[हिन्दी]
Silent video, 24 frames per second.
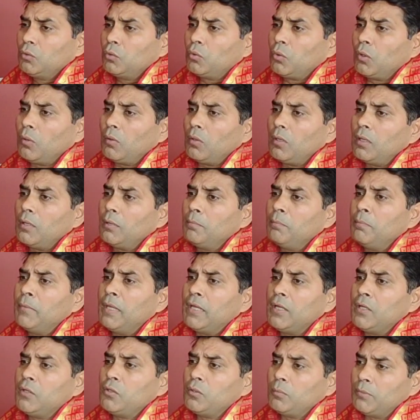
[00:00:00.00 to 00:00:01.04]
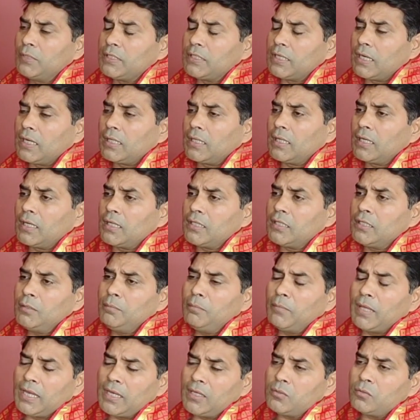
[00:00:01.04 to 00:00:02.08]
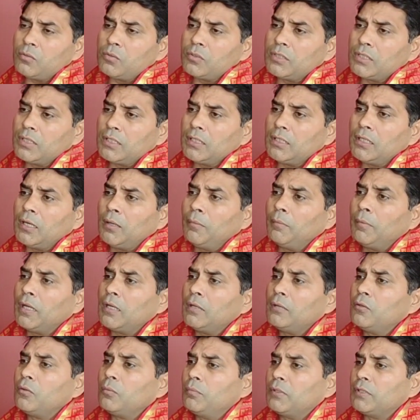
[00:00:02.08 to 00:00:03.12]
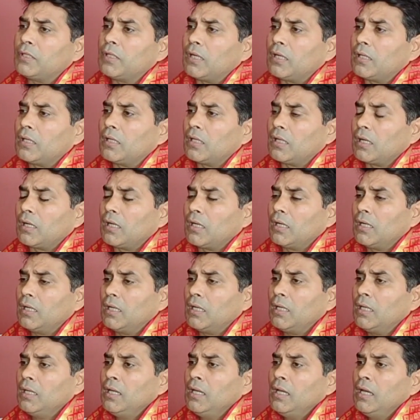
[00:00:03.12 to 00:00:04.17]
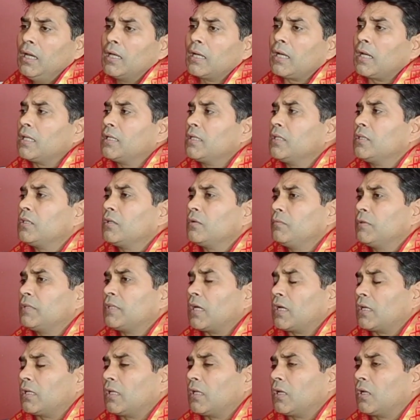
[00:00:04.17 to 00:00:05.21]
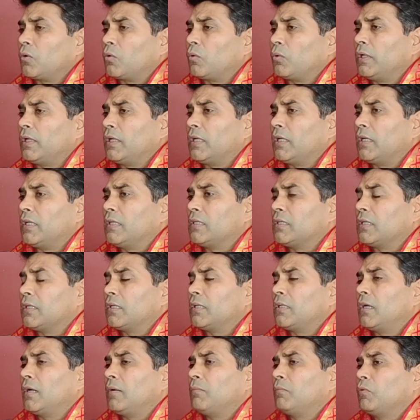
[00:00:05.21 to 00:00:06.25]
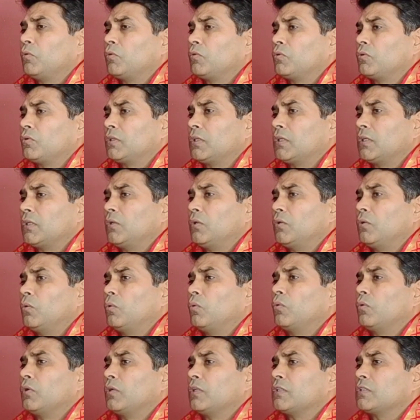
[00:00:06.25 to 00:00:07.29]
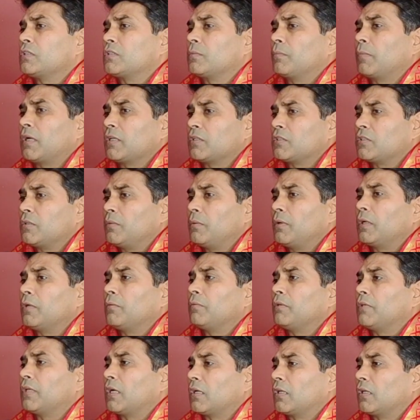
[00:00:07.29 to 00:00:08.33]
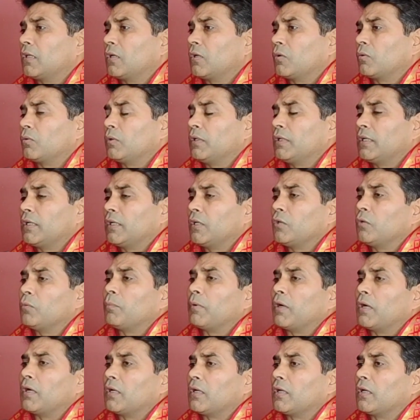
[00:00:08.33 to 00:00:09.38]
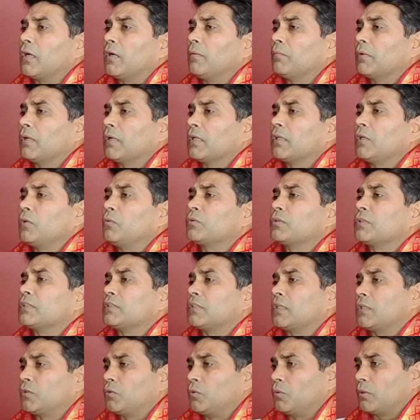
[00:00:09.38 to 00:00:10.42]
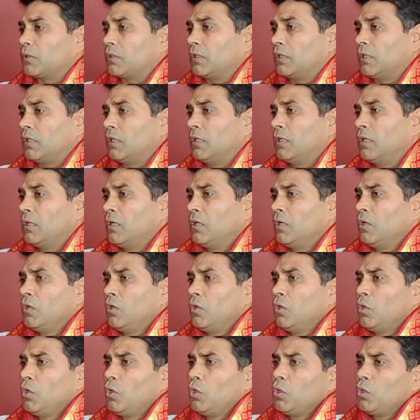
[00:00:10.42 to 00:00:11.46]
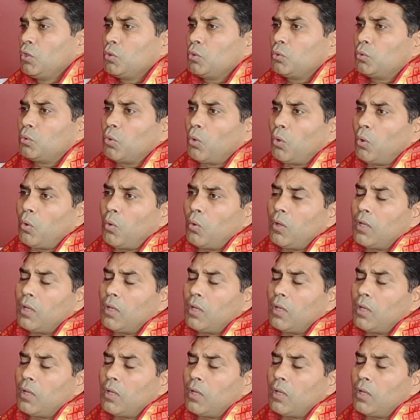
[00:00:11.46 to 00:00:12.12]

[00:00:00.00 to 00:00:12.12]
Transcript: तो मेरी जो विचारधारा थी मैंने सोचा कि हमारी जो विचारधारा है राजनीतिक विचारधारा को लेकर नहीं चले थे हम लोग सोचे कि लोगों की समाज सेवा की विचारधारा को लेकर जो पार्टी काम करते हैं उसके साथ जुड़ते हैं जी तो